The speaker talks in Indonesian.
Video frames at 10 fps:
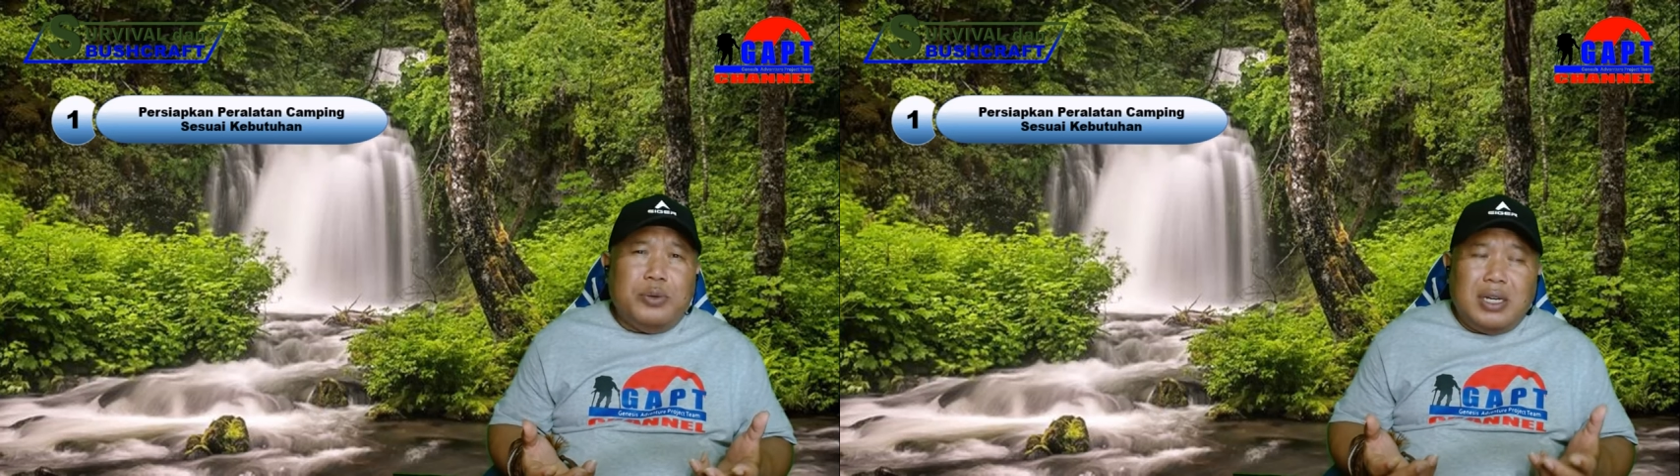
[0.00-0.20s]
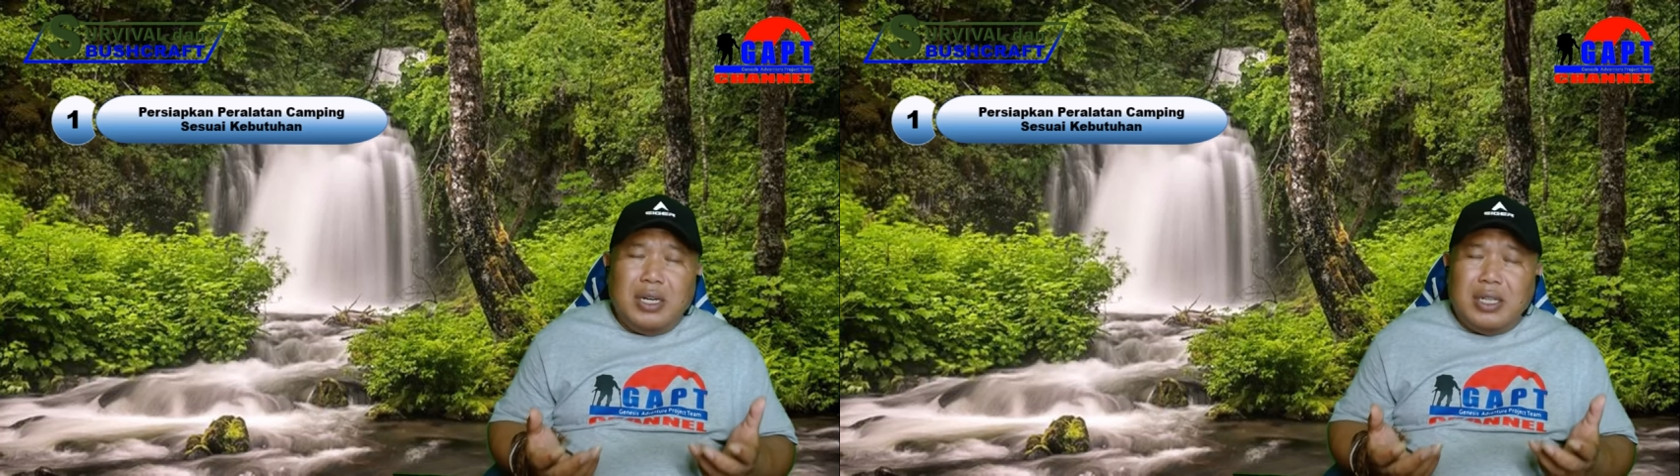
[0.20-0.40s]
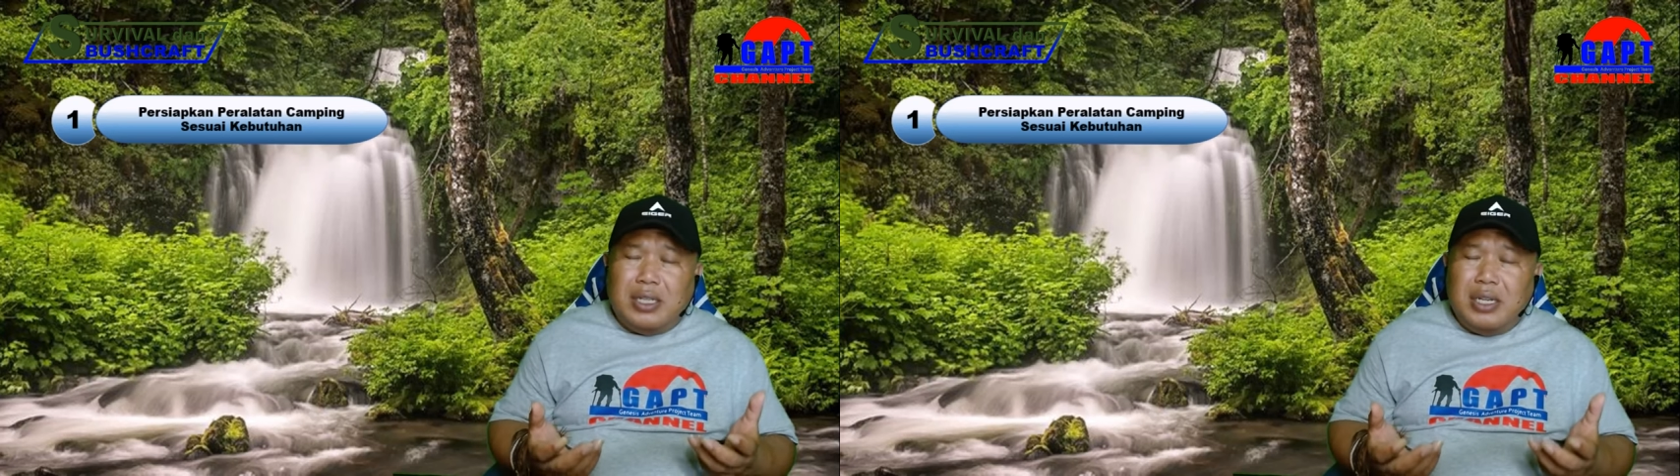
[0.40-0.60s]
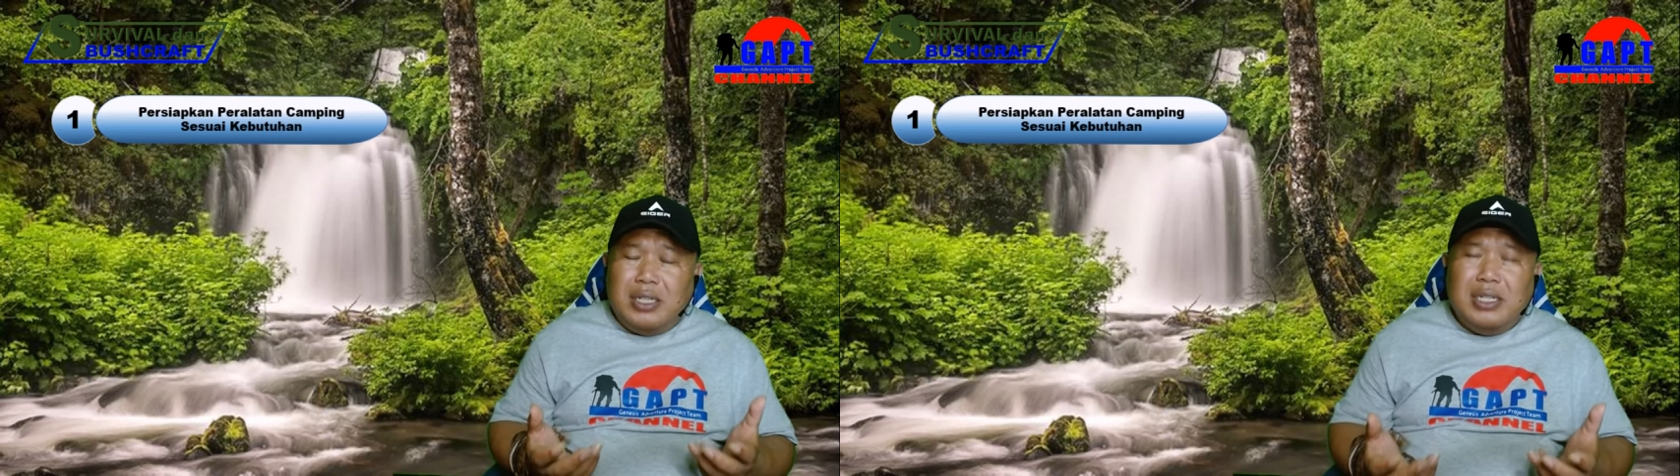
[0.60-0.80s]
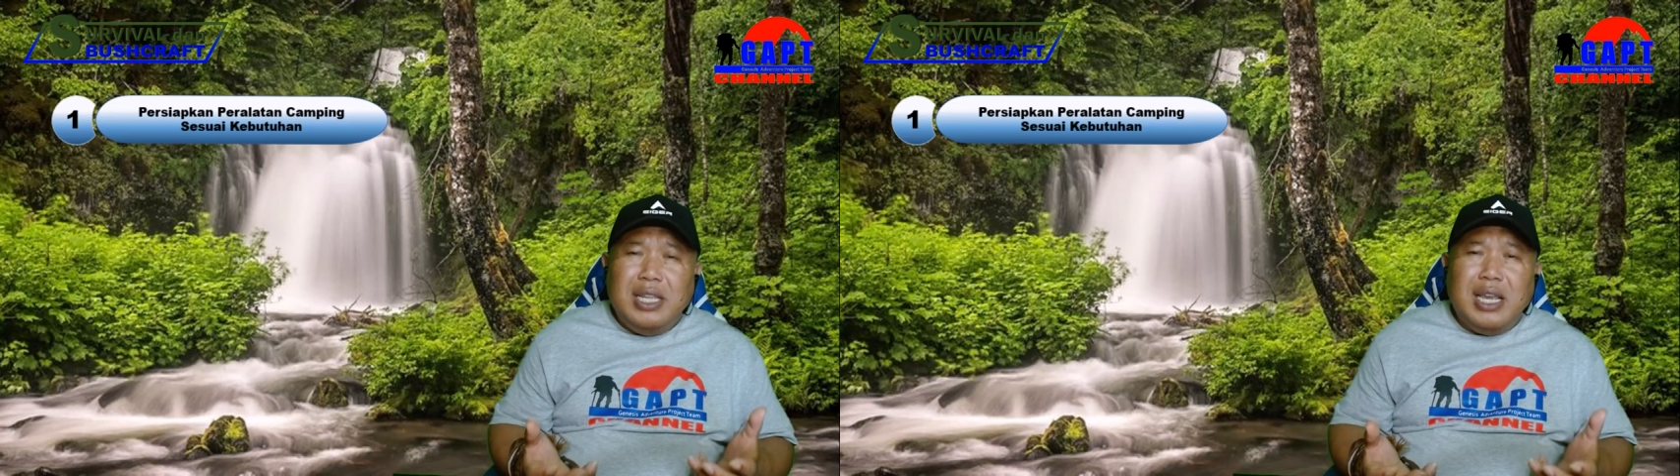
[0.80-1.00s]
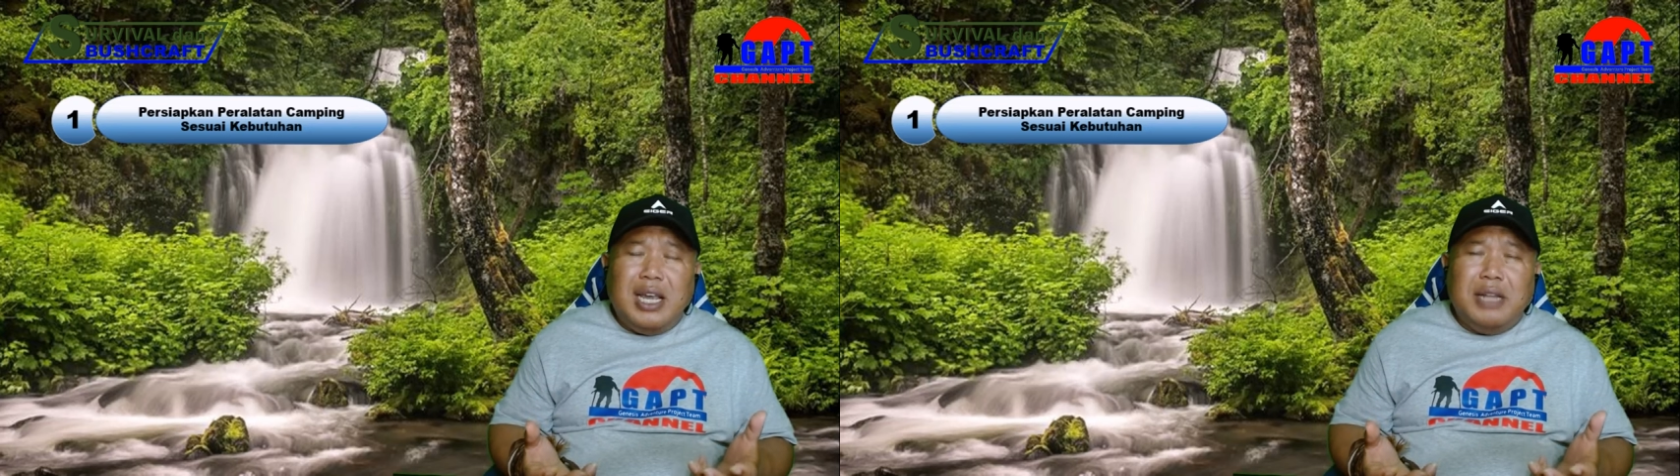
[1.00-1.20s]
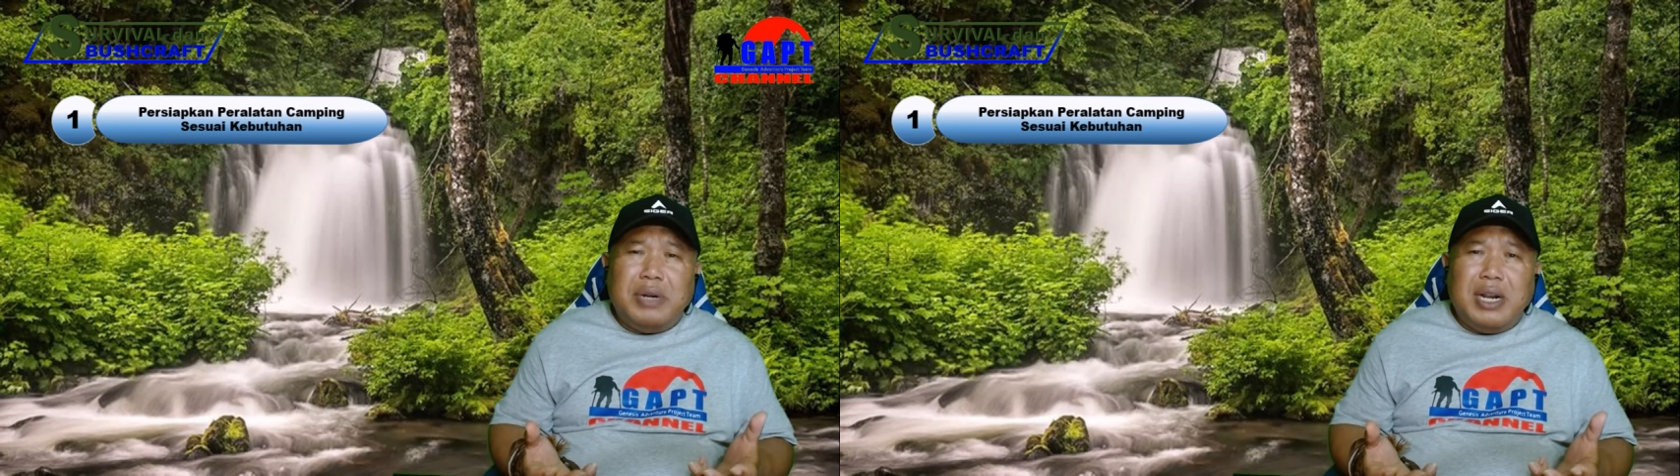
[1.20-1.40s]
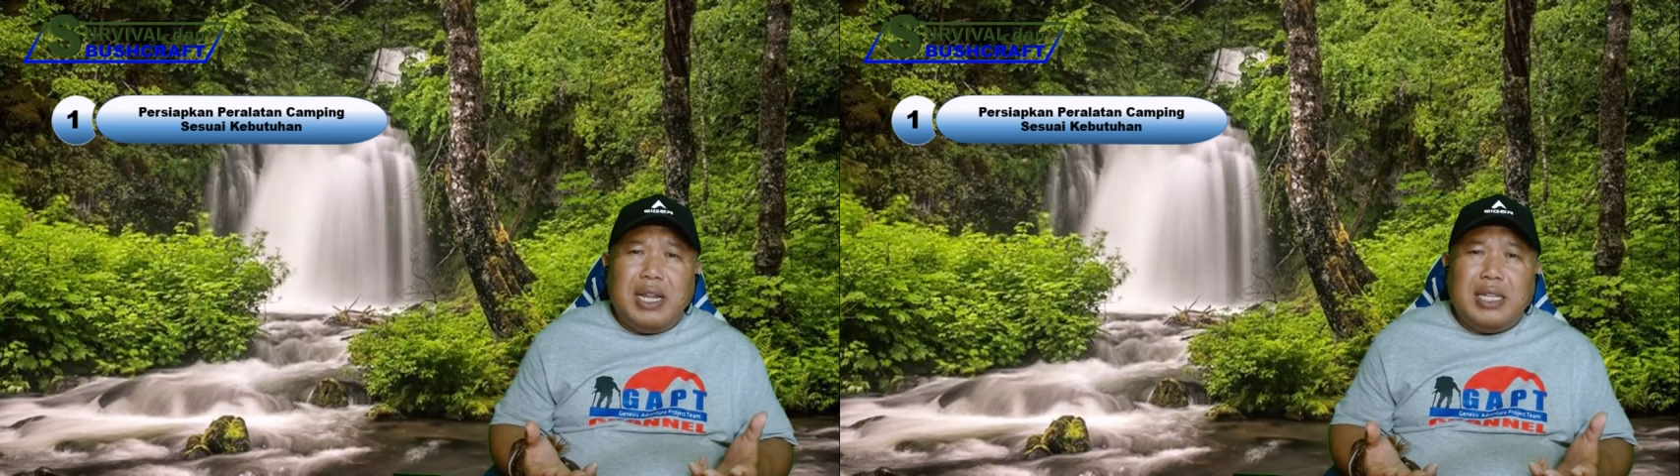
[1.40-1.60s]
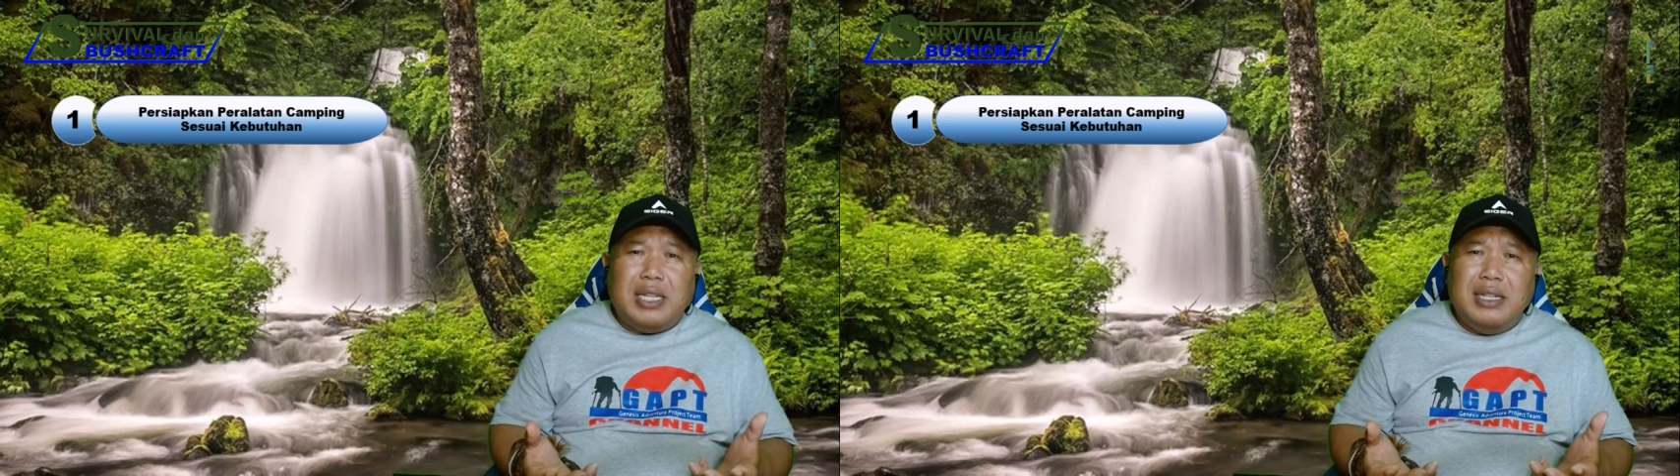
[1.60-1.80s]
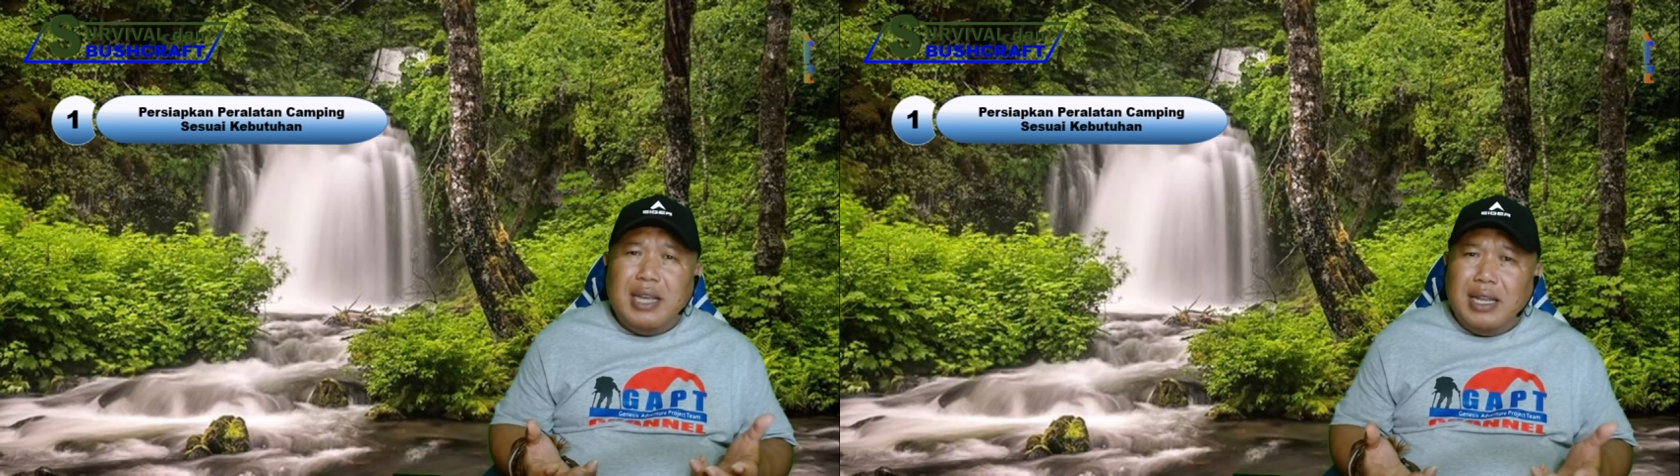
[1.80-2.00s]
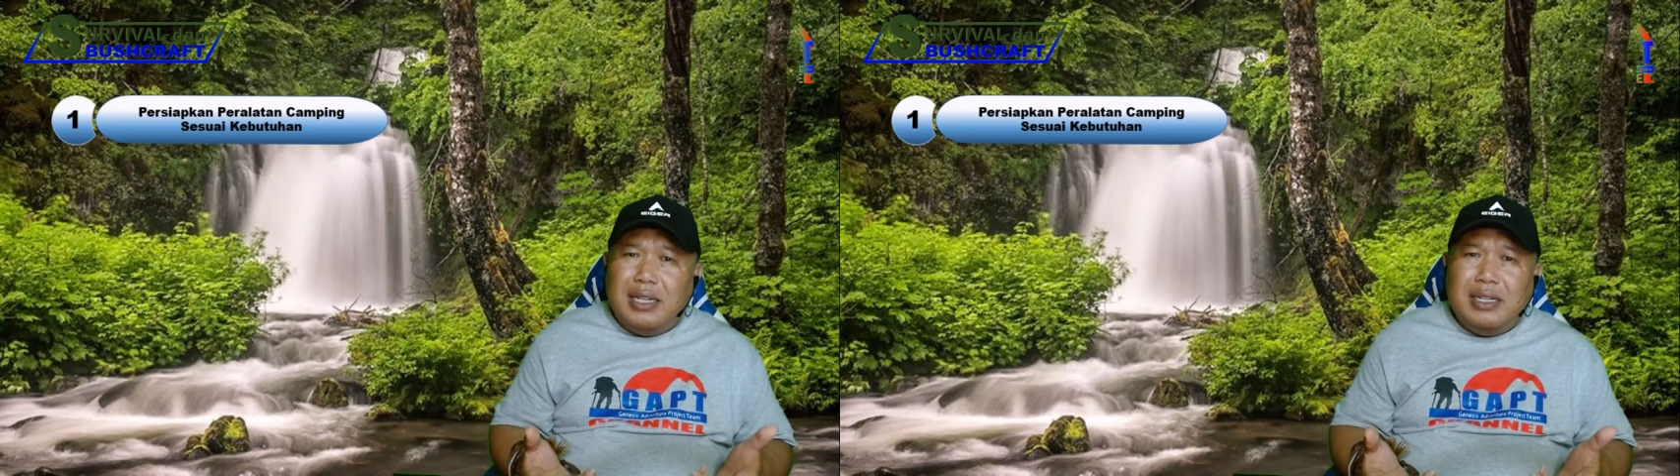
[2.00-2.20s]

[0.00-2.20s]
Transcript: ketersediaan peralatan dan